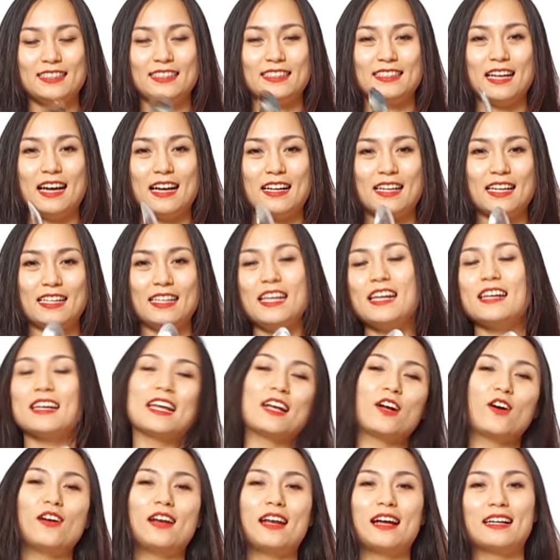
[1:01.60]
đấy cái thìa này
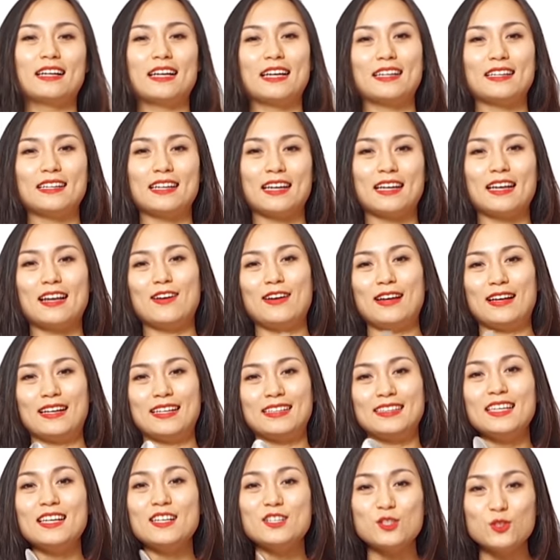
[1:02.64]
gọi là cái, cái là, là cái
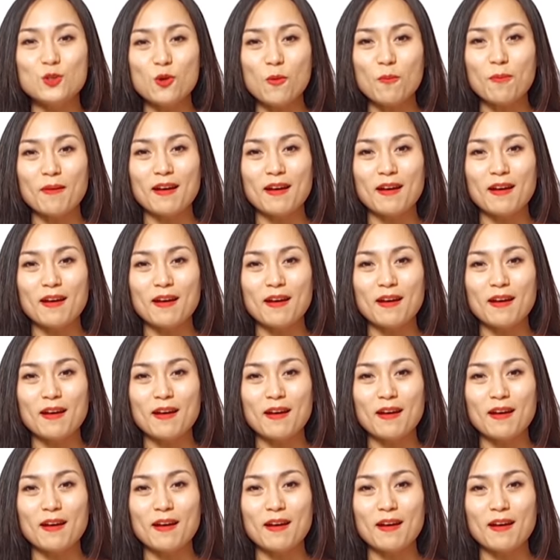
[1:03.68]
thìa súp